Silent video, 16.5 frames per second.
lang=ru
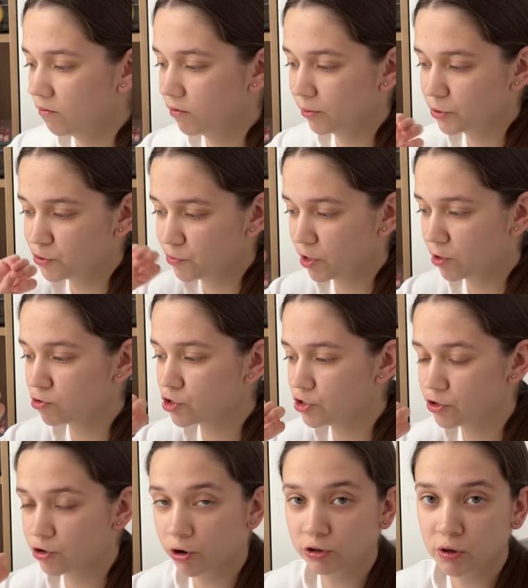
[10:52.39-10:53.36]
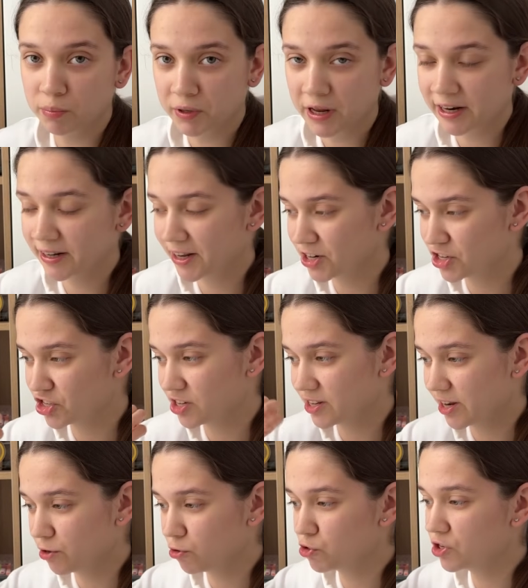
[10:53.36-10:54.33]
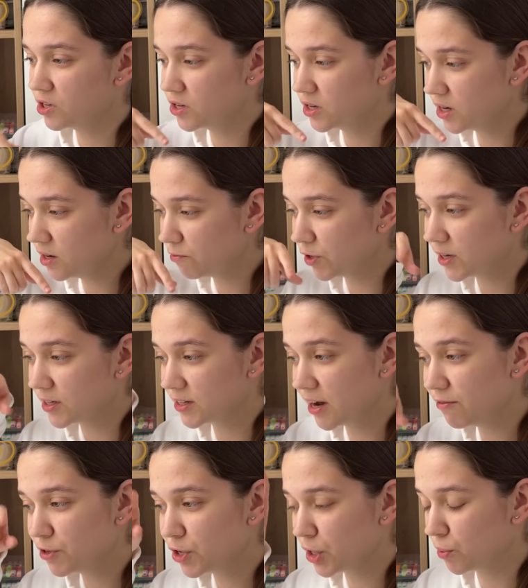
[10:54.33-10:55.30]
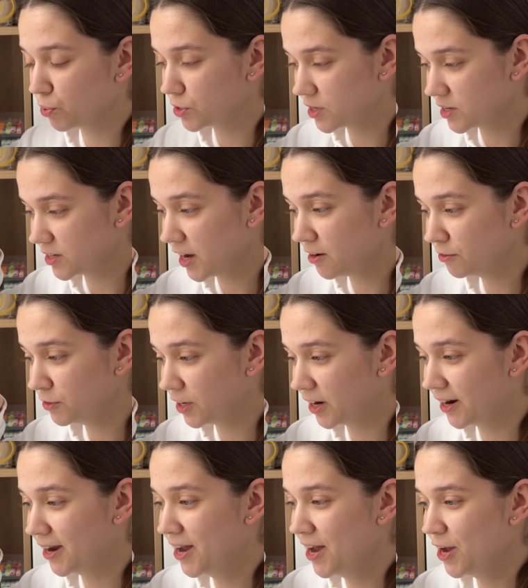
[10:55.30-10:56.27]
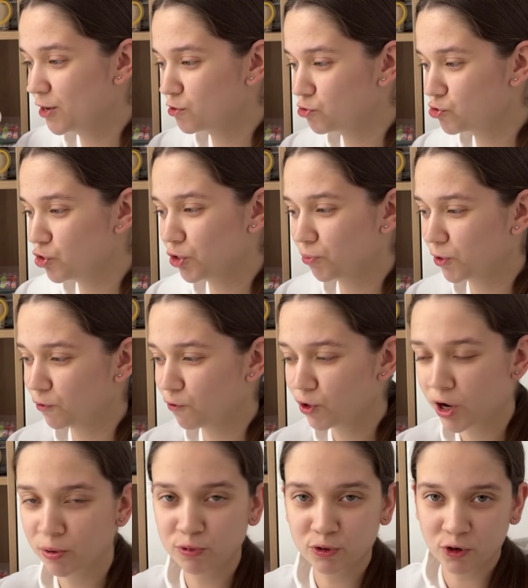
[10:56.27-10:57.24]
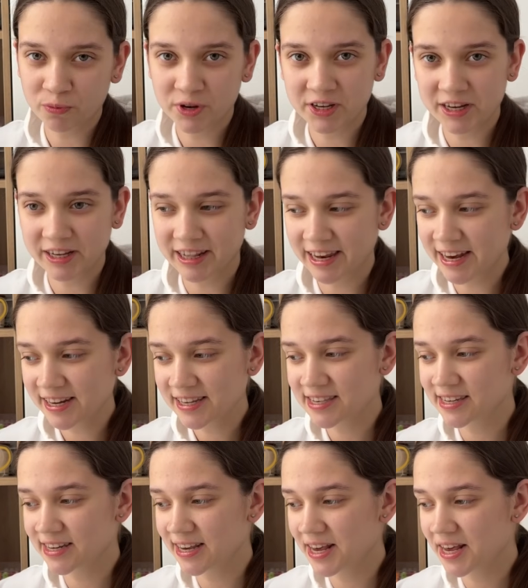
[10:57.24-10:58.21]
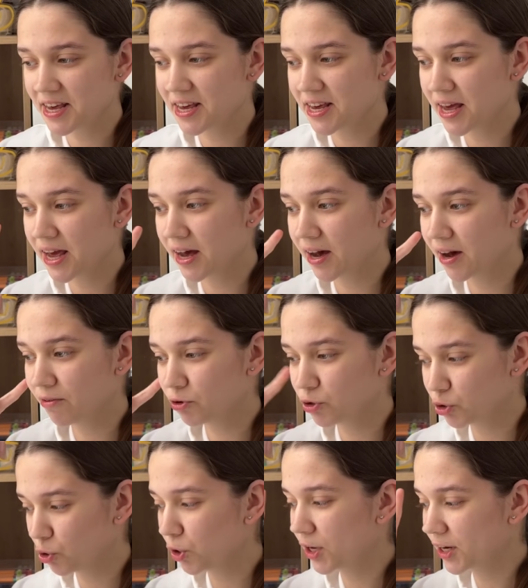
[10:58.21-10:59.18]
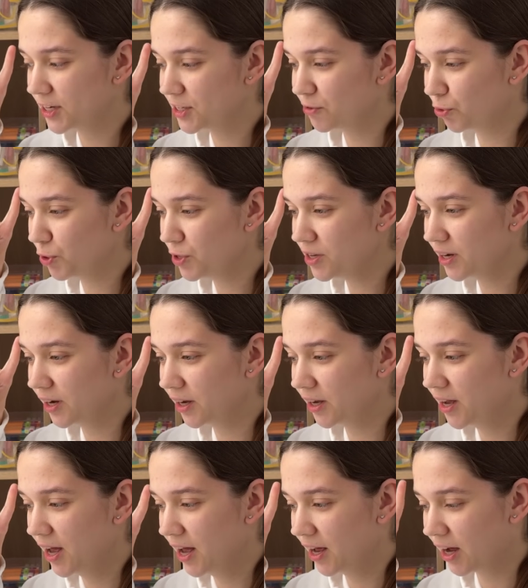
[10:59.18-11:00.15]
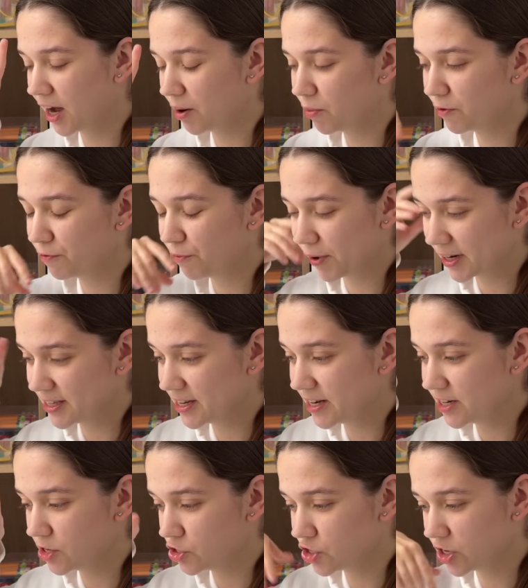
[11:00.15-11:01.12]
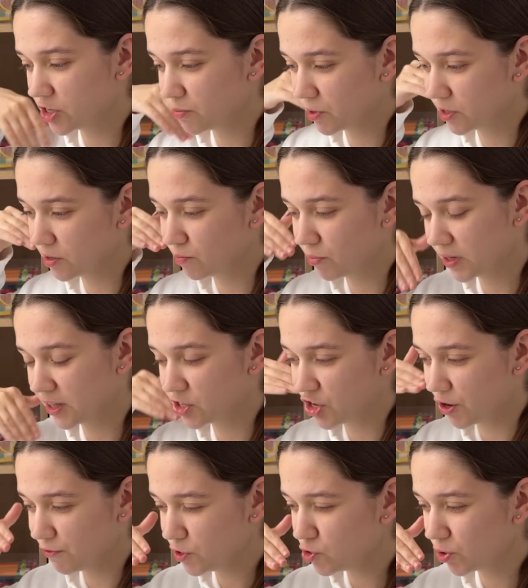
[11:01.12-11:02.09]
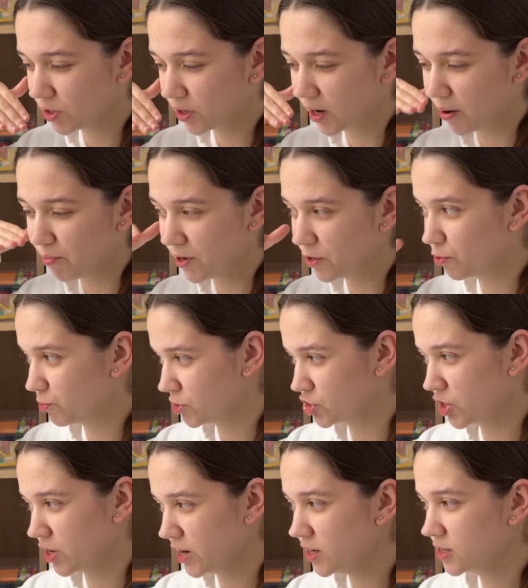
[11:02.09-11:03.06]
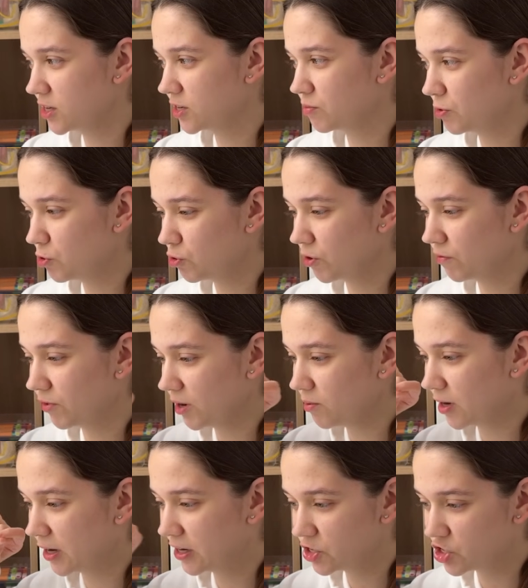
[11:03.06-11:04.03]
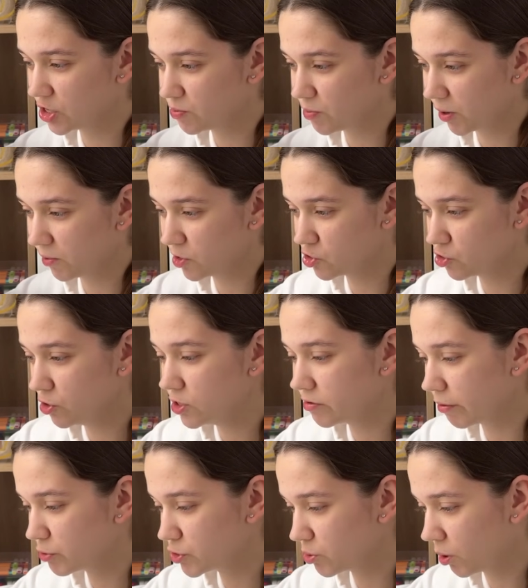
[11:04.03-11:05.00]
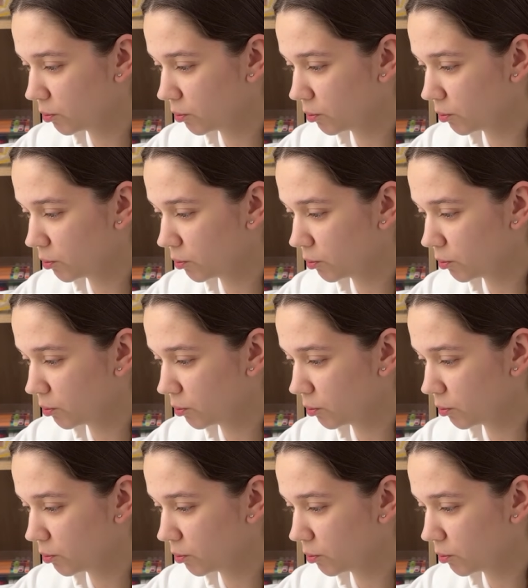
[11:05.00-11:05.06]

В общем, я уже строила планы даже на следующие дни, на завтра, на послезавтра, с учетом того, как будто у меня нет лекций, и вот только сегодня как бы в процессе сейчас монтажа видео, я такая, блин, у меня же лекция, смотрю на время, она сейчас прям начнется, в общем, я